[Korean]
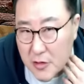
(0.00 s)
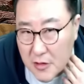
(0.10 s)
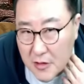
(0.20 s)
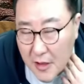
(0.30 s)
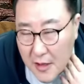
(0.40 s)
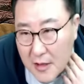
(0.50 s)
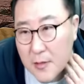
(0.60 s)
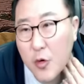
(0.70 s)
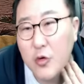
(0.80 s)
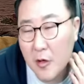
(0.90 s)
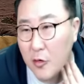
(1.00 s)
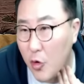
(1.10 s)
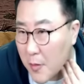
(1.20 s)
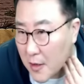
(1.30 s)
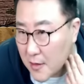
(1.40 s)
있는 게 이 목
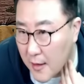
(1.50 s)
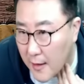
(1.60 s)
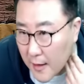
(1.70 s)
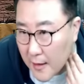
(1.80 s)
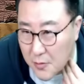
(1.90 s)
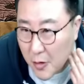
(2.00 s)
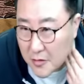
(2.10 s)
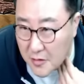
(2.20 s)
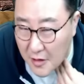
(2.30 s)
경동맥인데 이번